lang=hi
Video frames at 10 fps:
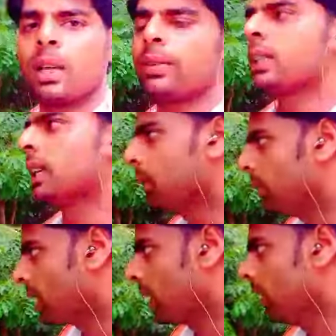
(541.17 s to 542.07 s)
काफ़ी ज़्यादा
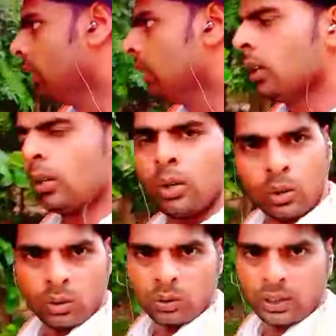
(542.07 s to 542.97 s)
बढ़ रहा
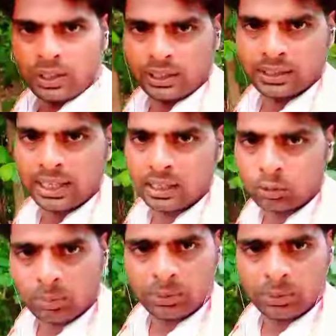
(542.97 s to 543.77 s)
है और यहाँ जो आप